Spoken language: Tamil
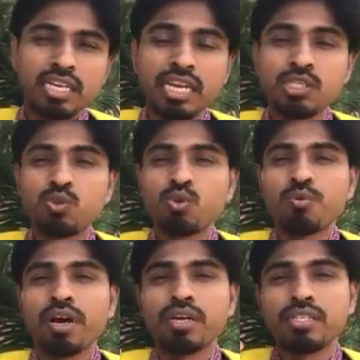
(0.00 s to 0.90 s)
எய்ட்ஸ்
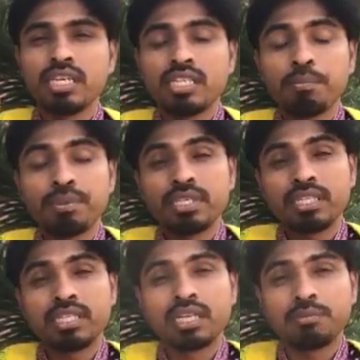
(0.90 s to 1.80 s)
உருவாகுது எதிர்ப்பு
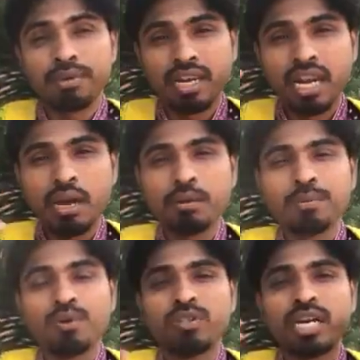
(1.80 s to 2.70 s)
சக்தி தன்மை
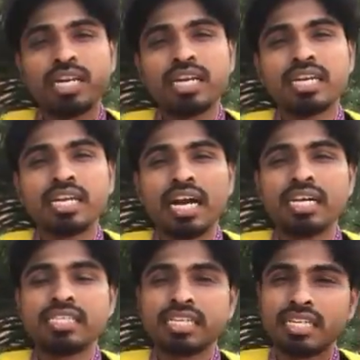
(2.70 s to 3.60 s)
இல்லாமல் போகுது அடிக்கடி
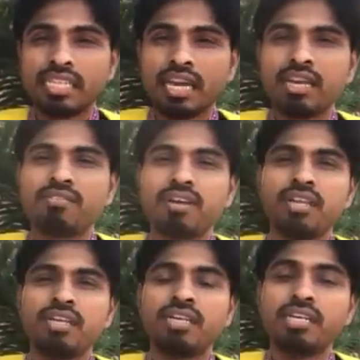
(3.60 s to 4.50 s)
காய்ச்சல்
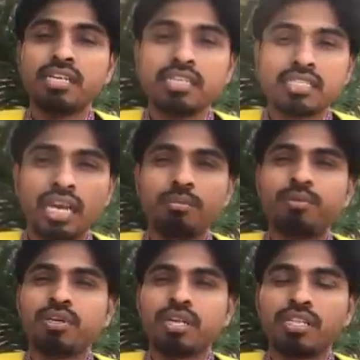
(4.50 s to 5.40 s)
தலைவலி சளி
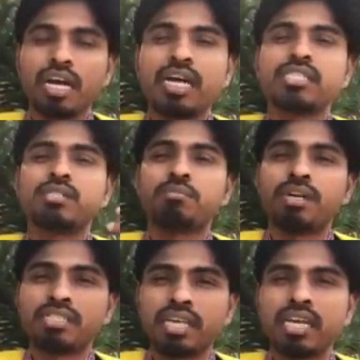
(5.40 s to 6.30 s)
பிடிக்கிறது
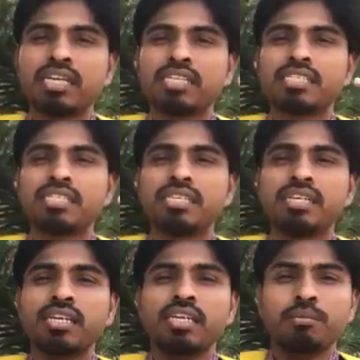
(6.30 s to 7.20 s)
ஆஸ்துமா சைனஸு
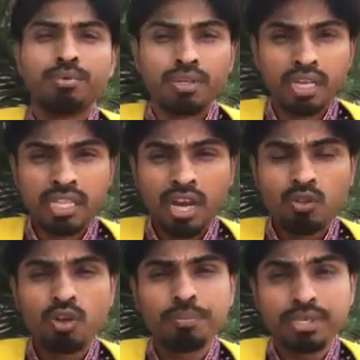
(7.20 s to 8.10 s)
இப்படி
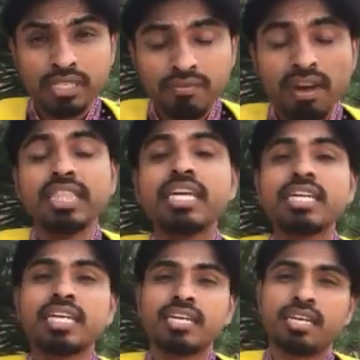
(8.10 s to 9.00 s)
ஏதாவது ஒரு பிரச்சனை
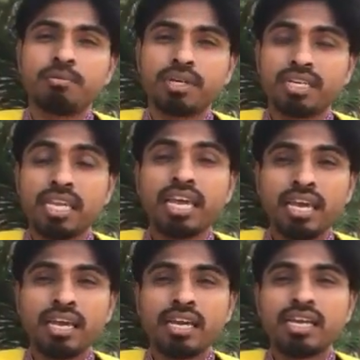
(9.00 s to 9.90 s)
வந்துக்கிட்டே இருக்குது நமக்கு
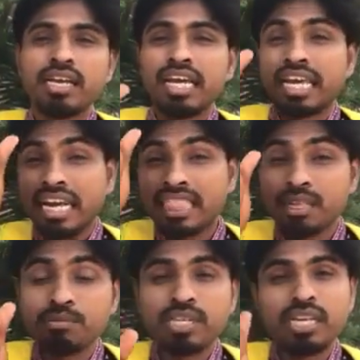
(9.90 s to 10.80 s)
ஏன்
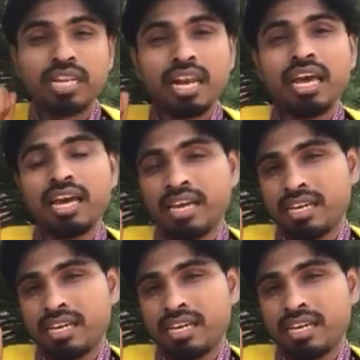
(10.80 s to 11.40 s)
ரத்தம் சரியில்லை